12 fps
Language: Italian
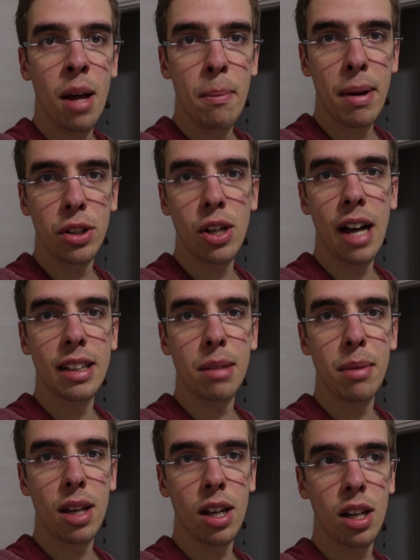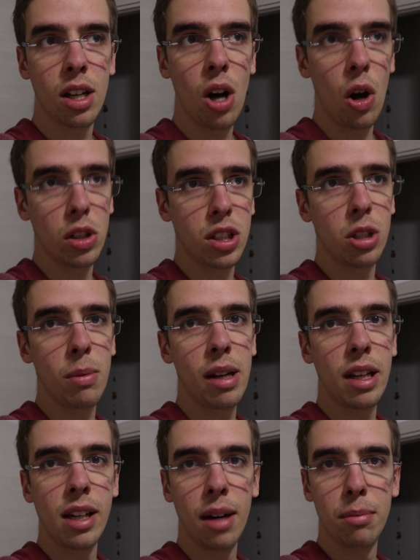Perdonatemi, oggi è
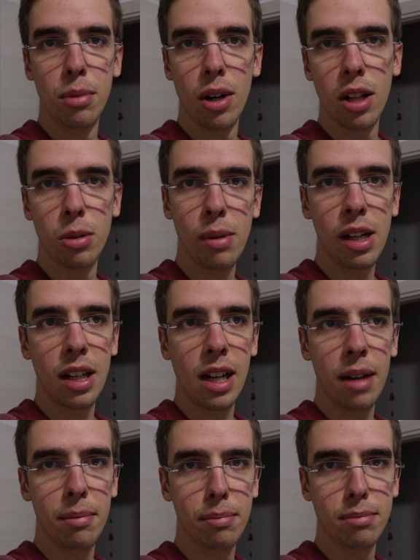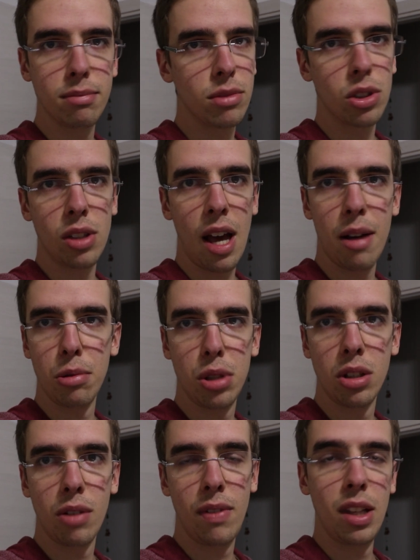domenica, buona domenica, mm, non è
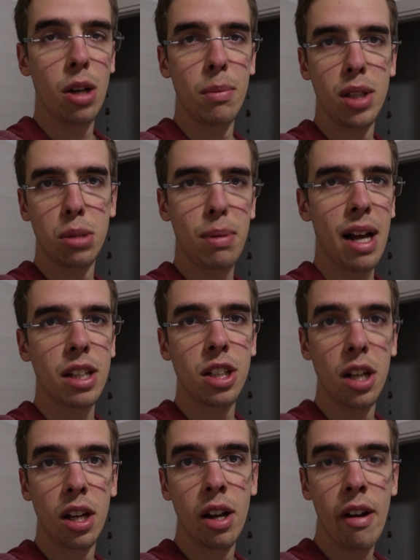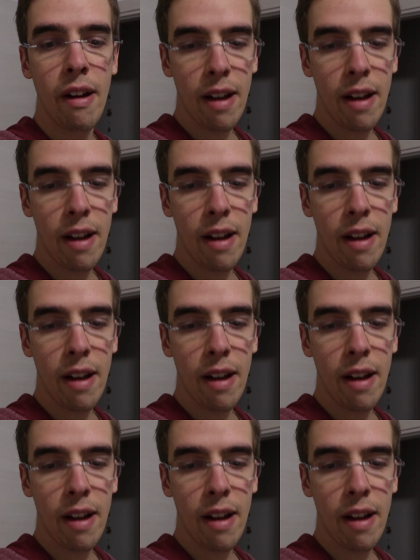uscito il video, mi dispiace.